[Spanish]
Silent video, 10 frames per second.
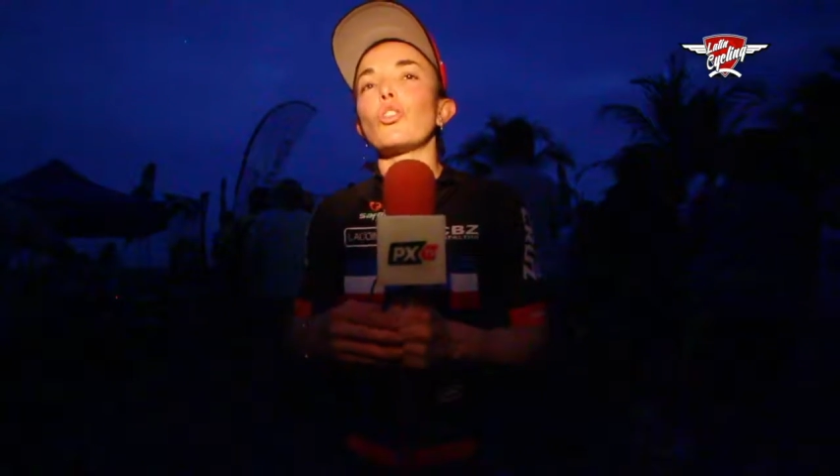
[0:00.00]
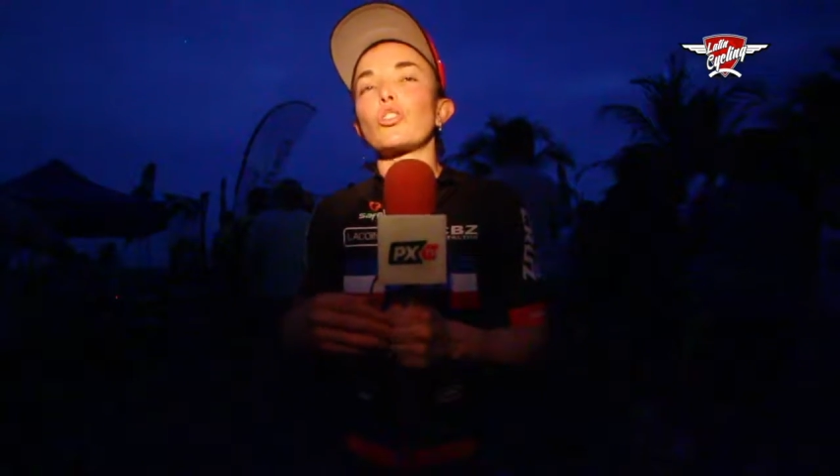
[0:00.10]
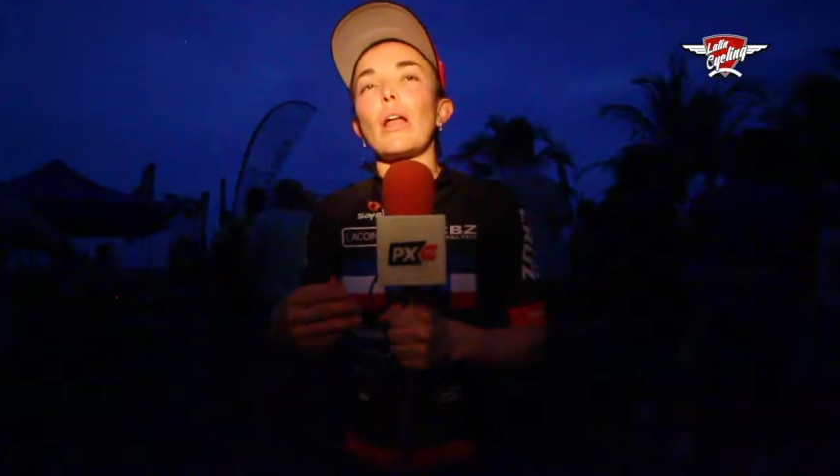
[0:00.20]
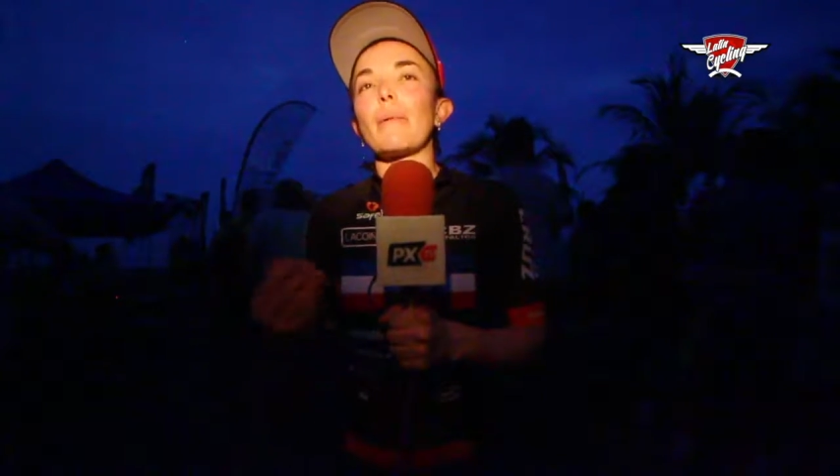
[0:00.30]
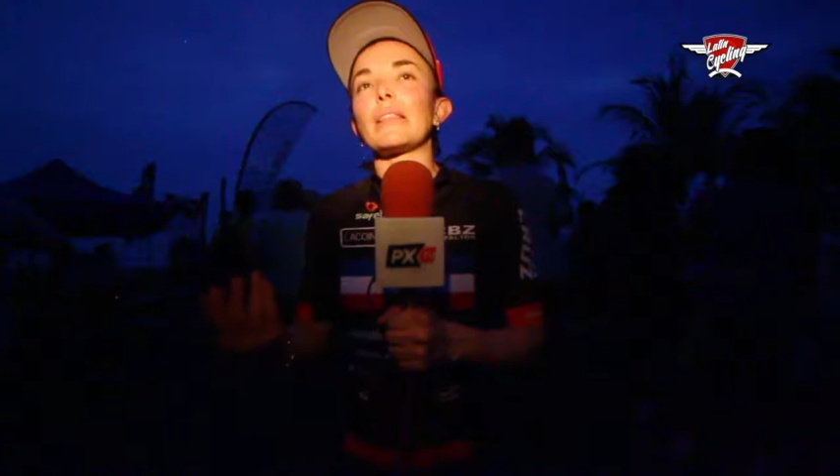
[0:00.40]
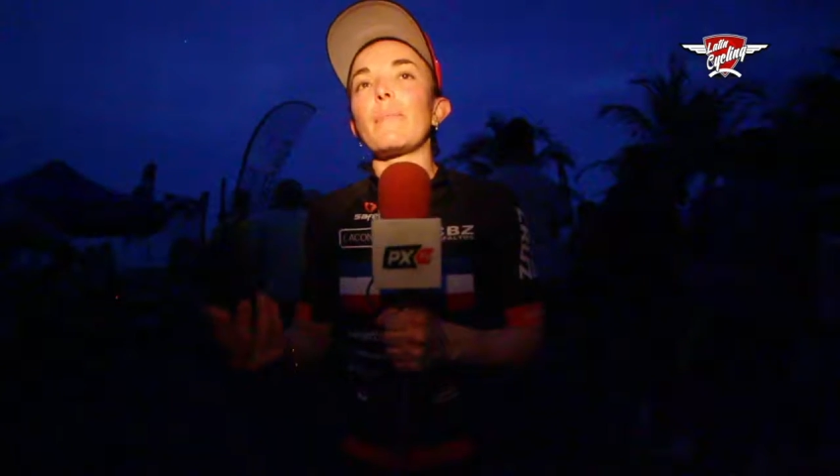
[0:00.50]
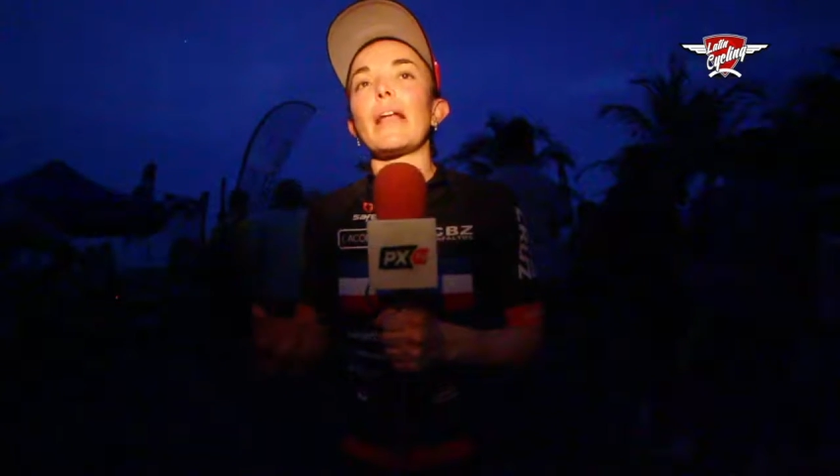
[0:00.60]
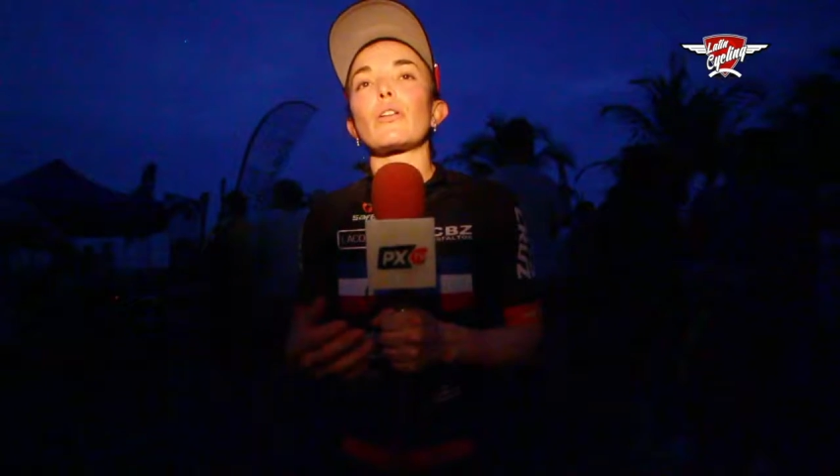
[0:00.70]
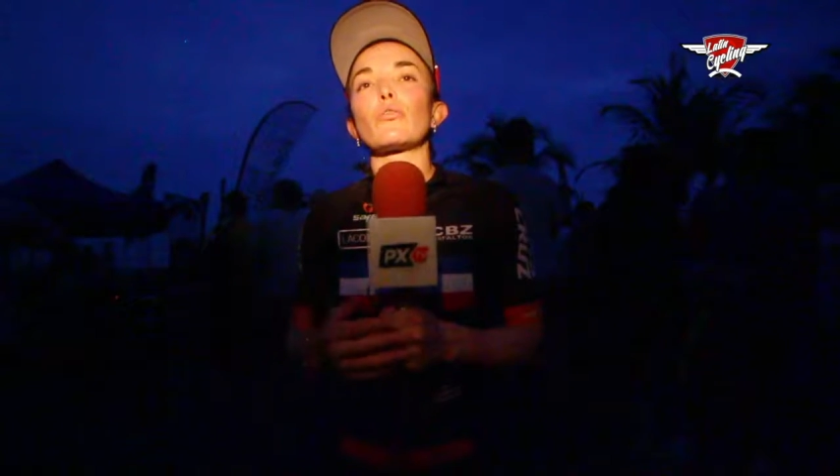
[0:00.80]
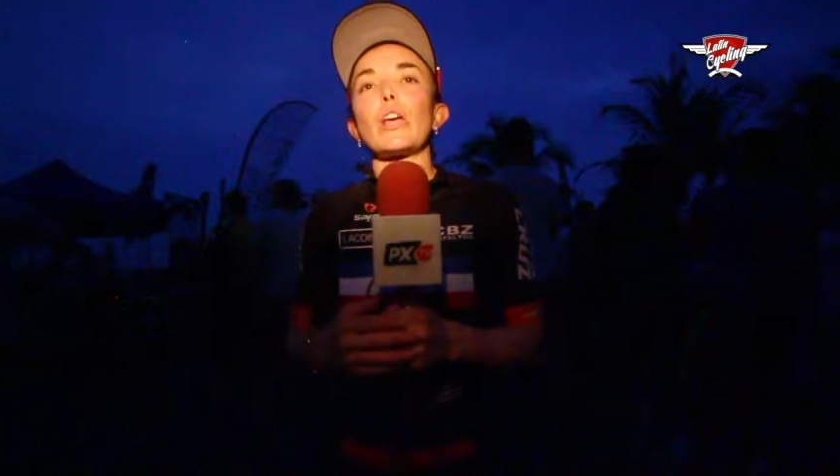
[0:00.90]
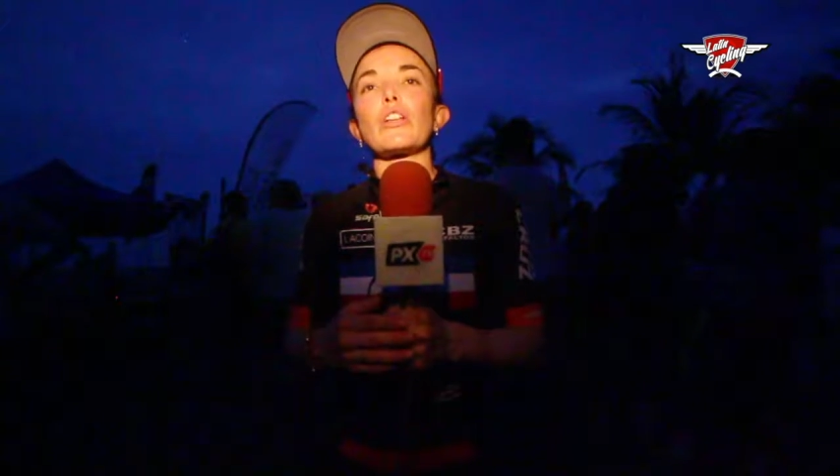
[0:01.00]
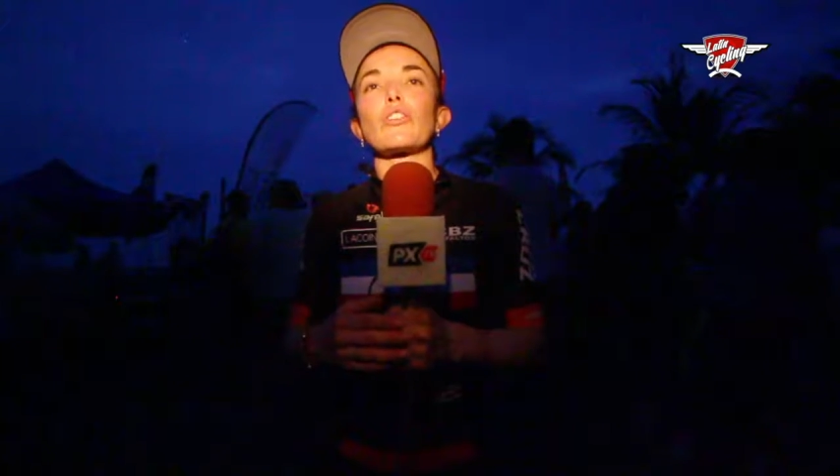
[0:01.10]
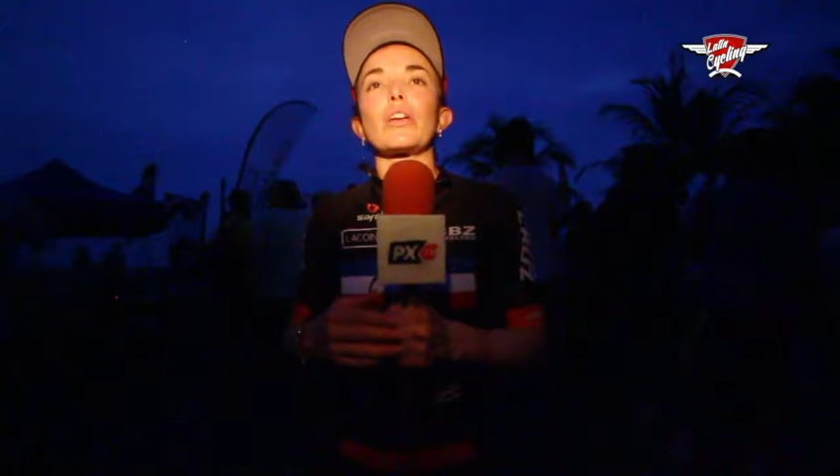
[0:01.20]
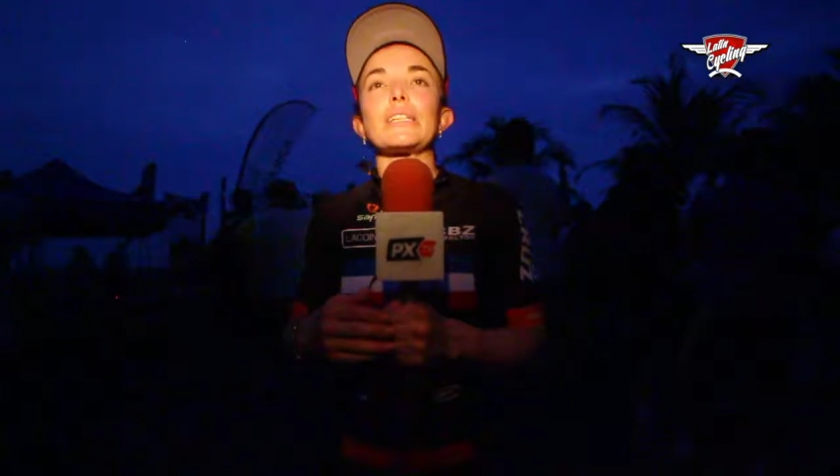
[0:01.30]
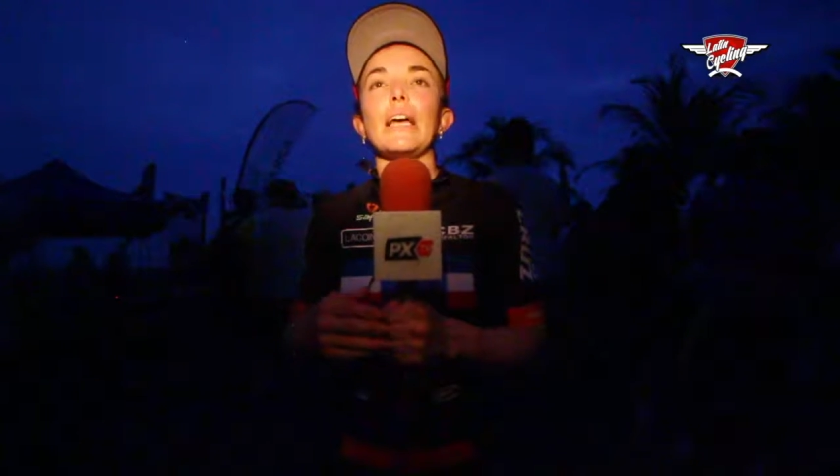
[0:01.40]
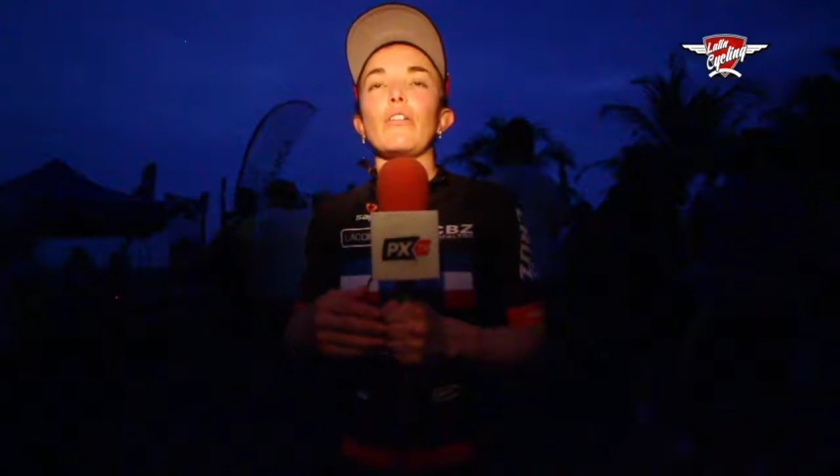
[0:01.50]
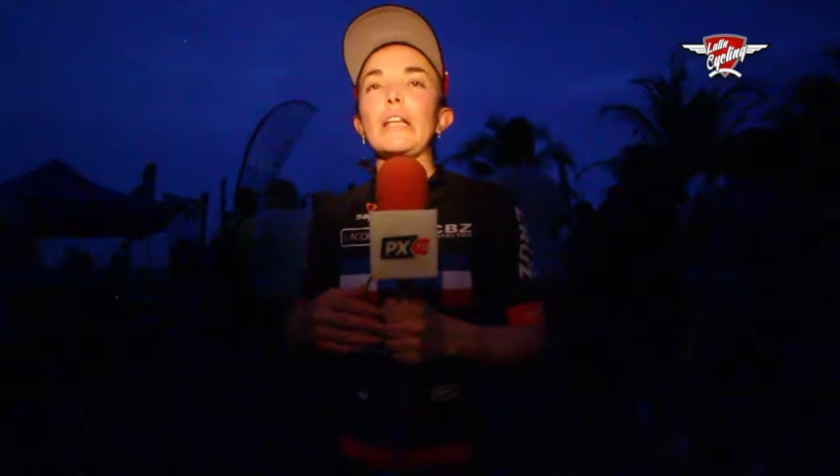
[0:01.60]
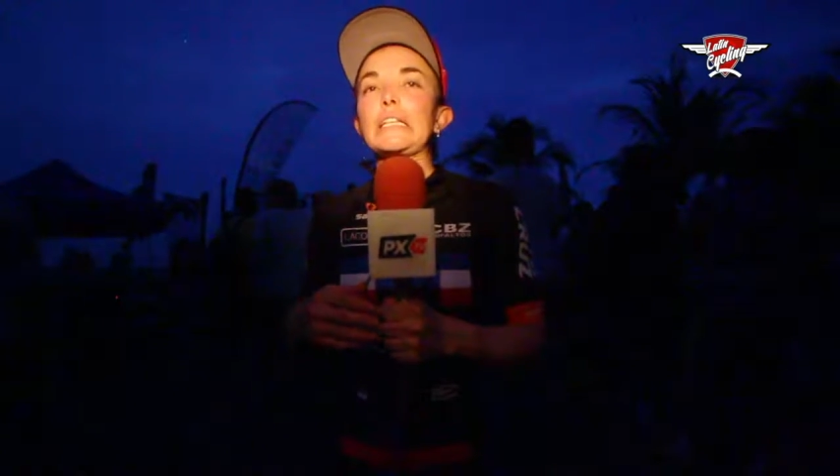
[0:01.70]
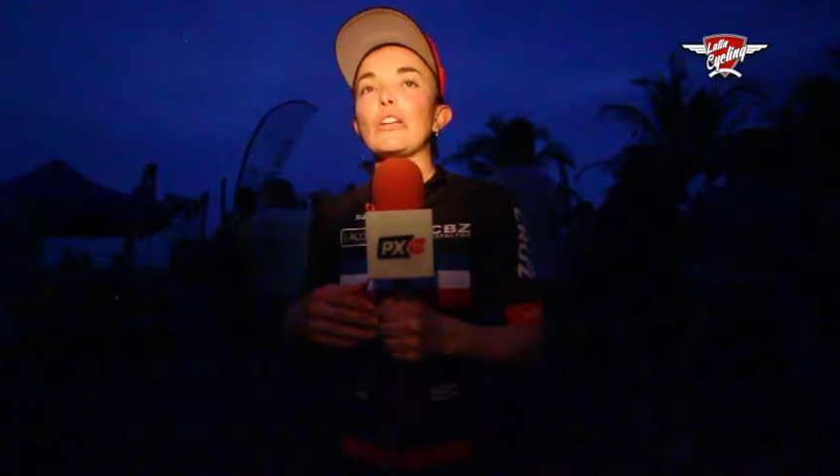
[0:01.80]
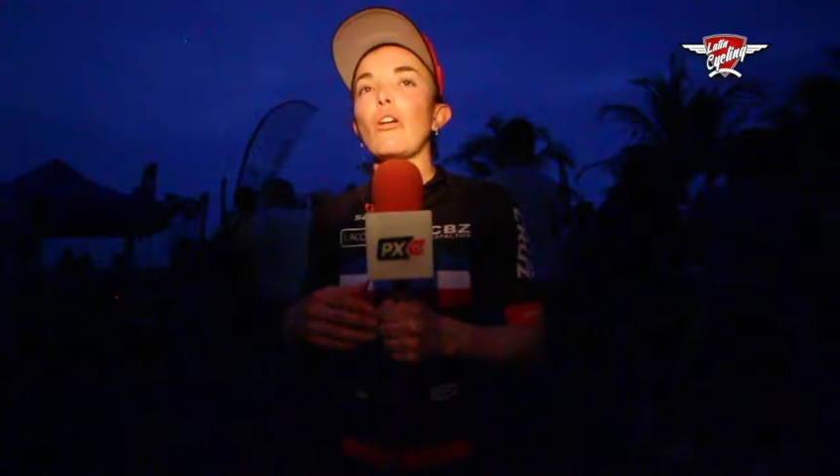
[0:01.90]
no solamente para Ruta de los
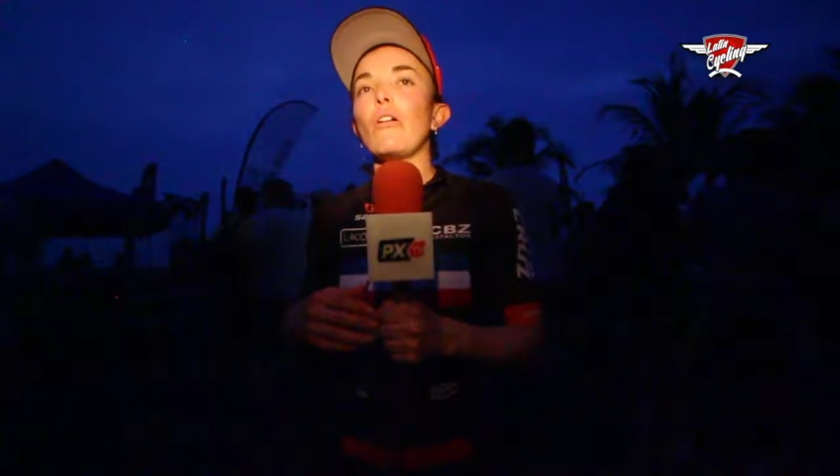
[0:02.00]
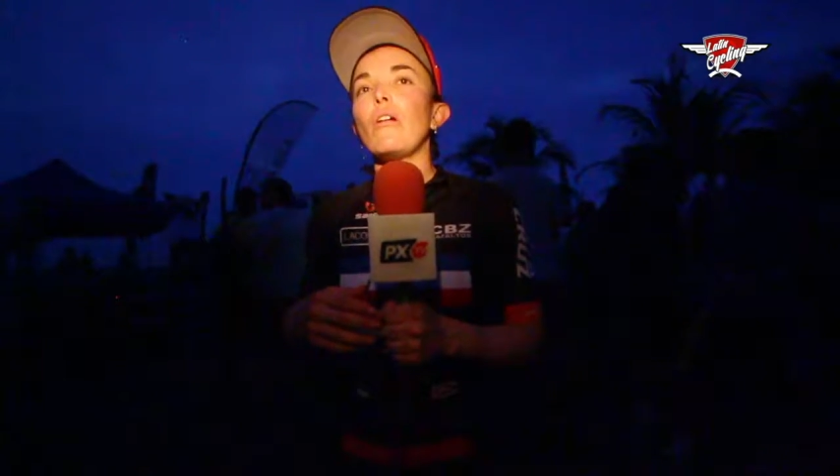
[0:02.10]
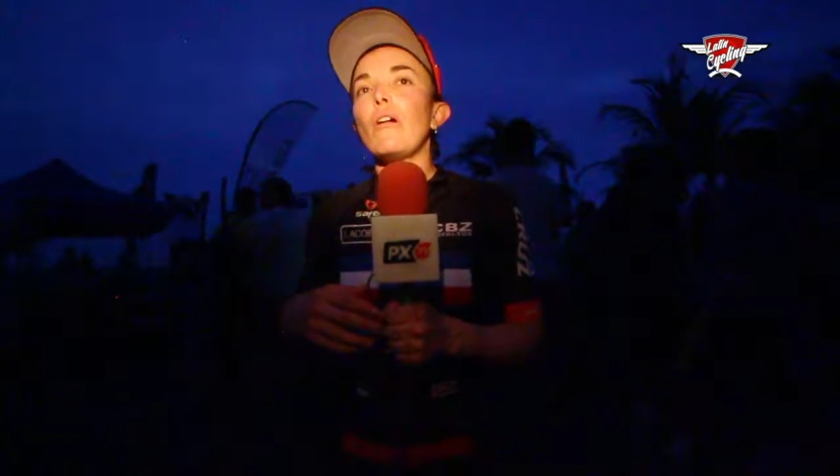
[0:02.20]
Conquistadores, sino